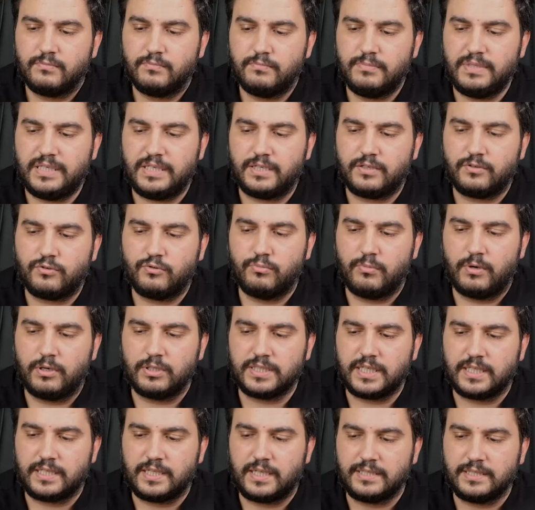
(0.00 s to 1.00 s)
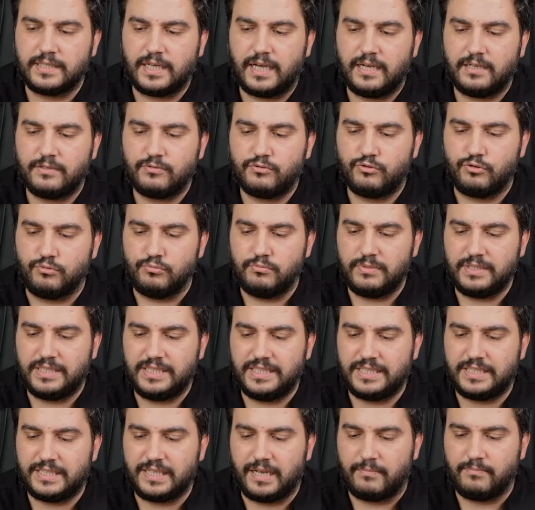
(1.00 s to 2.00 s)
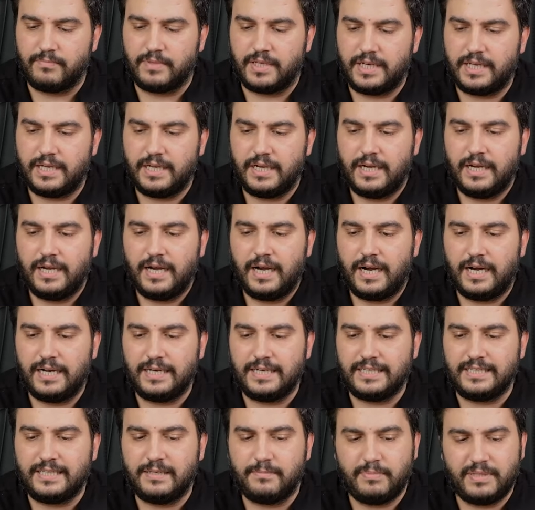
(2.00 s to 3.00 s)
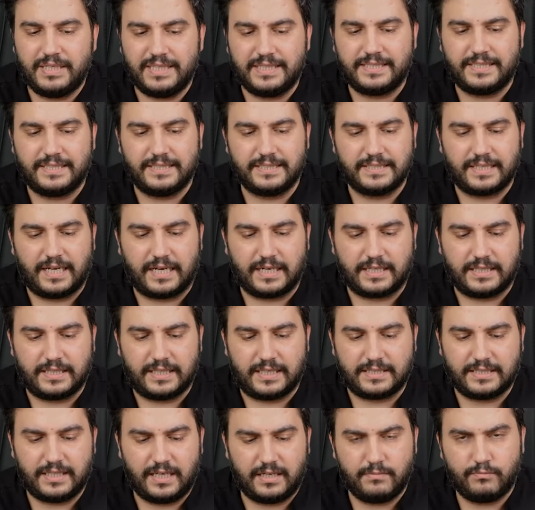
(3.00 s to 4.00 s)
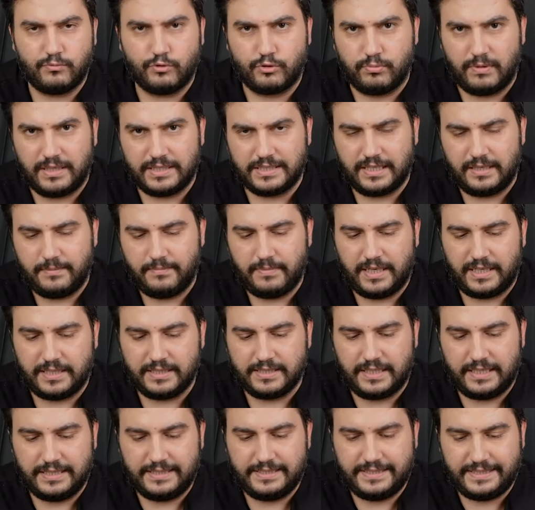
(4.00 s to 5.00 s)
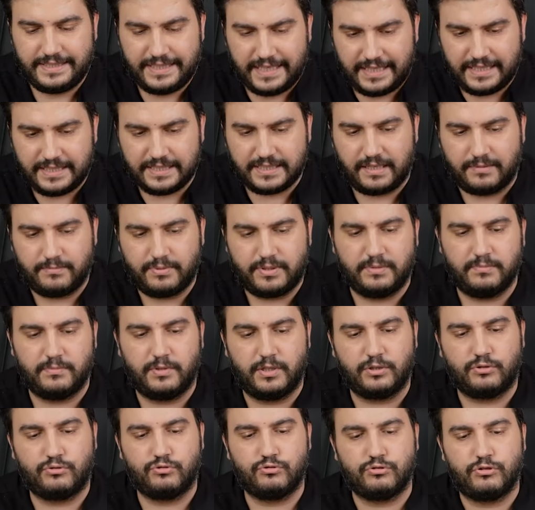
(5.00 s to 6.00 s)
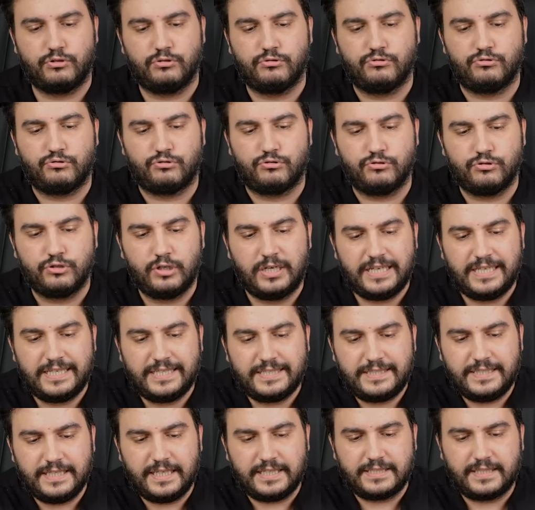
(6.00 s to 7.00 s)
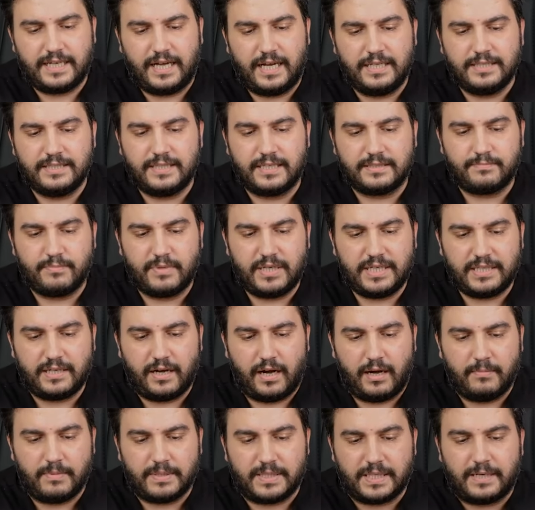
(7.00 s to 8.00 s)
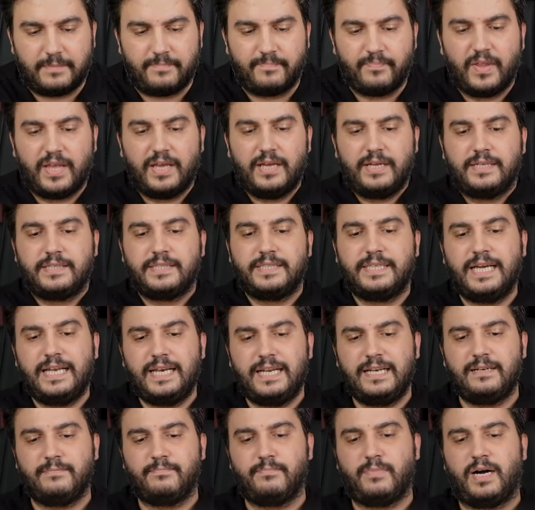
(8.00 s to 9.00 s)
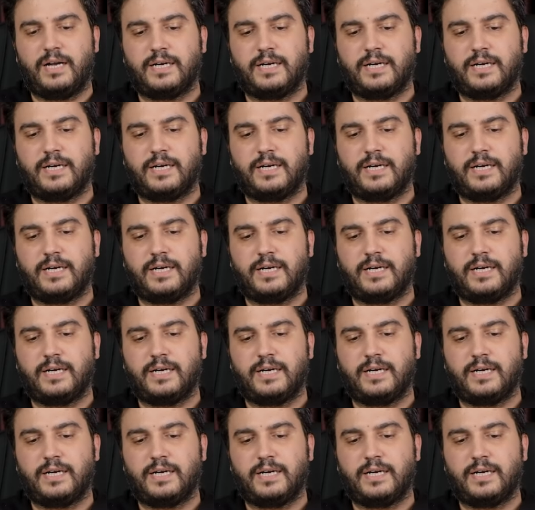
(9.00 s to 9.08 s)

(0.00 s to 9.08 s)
mini kumandadan da tüm işlemleri halledebilirsiniz arkadaşlar. Bu kumandaya birazdan değineceğim. Şimdilik şurada dursun. Cihazı anlatmaya devam edelim. Gelelim